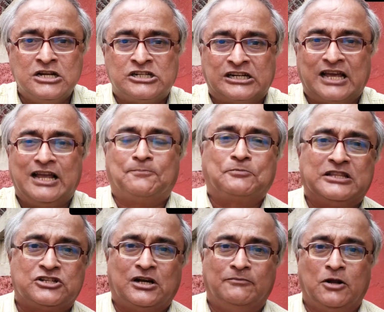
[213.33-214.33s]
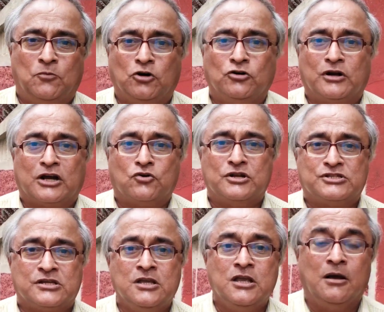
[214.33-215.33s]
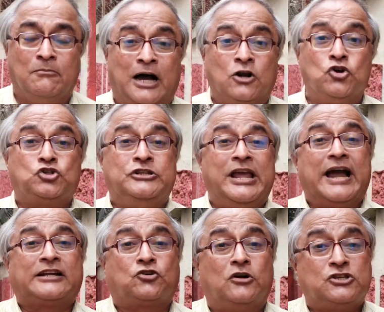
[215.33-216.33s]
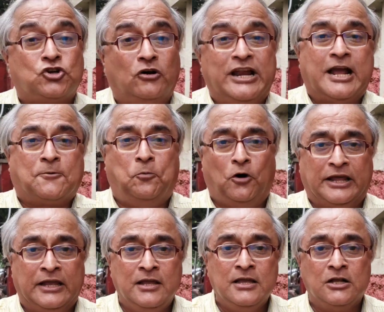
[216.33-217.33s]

সেটাই আপনাদের সামনে বর্ণনা করেছি মানুষ রিয়াক্ট করেছে অনেক পরে